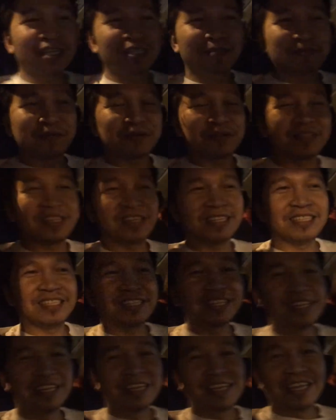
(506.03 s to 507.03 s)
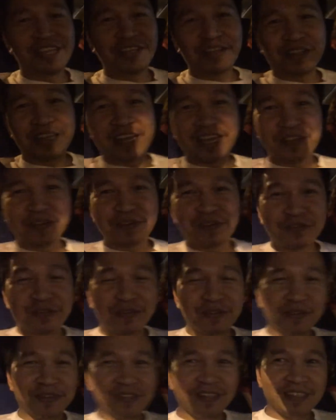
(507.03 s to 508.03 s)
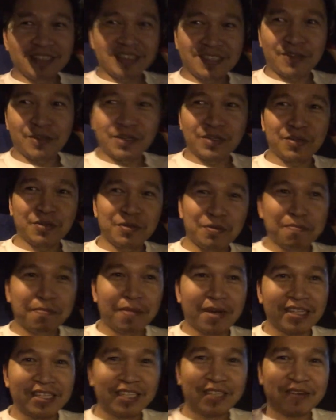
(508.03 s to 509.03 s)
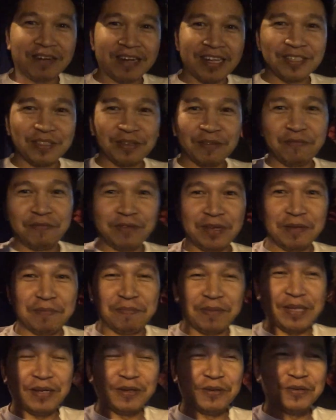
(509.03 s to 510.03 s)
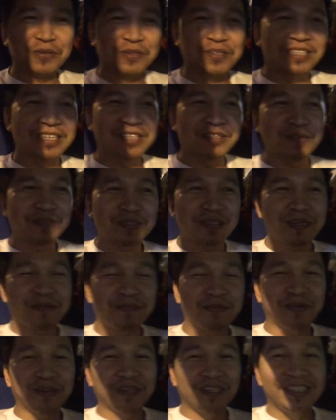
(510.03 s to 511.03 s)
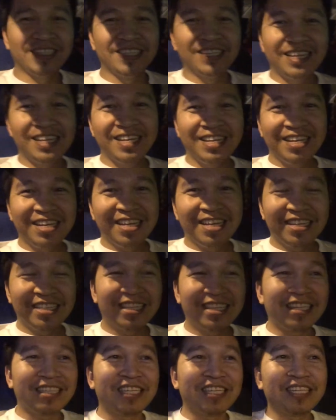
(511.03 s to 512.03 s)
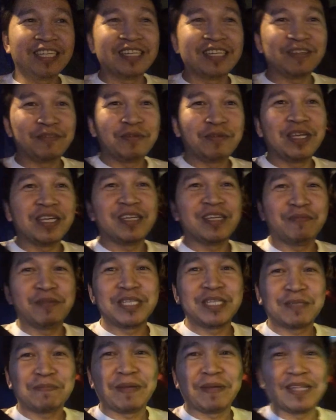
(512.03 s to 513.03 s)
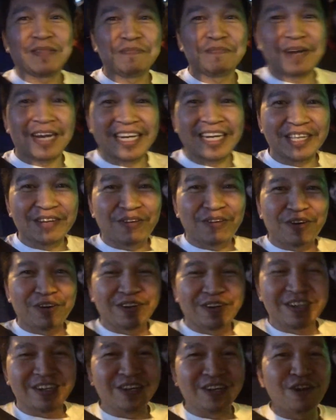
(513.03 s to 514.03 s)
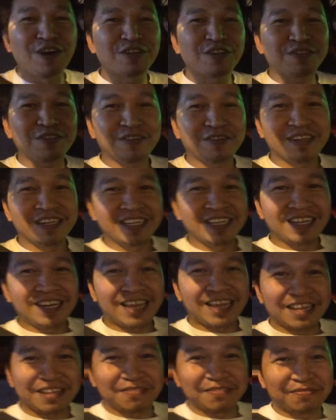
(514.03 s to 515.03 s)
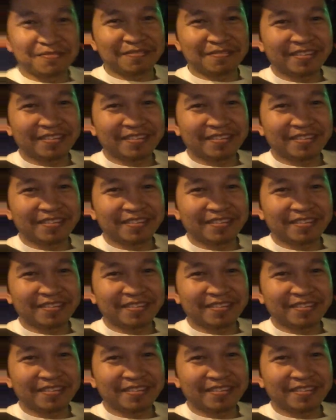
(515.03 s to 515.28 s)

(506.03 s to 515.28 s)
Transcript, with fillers: us po that yeah. yun nga yung ganito yung bad trades of Filipinos dito sa abroad. Dati we we spend money on luxury life,